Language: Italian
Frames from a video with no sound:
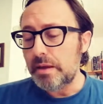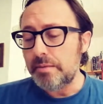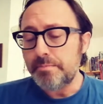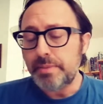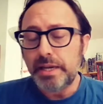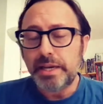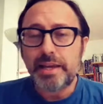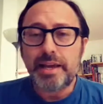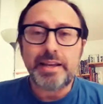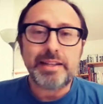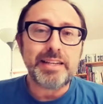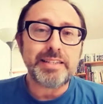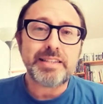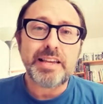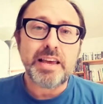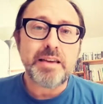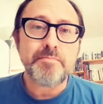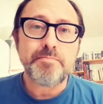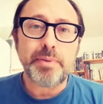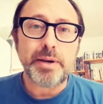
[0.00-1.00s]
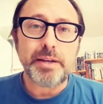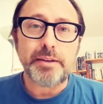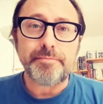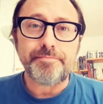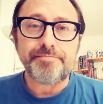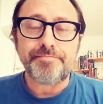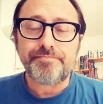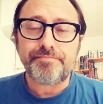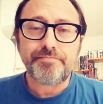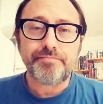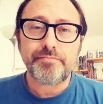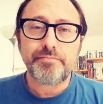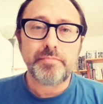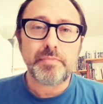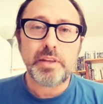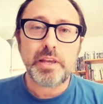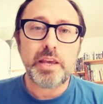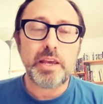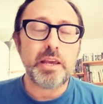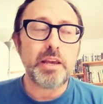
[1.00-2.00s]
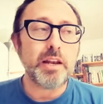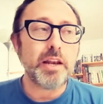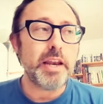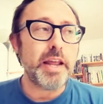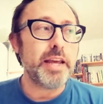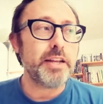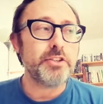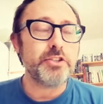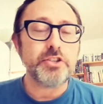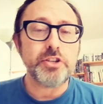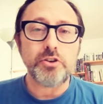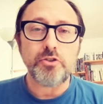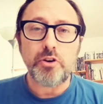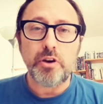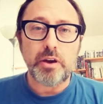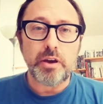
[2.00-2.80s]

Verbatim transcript: Perché da sempre chi legge o,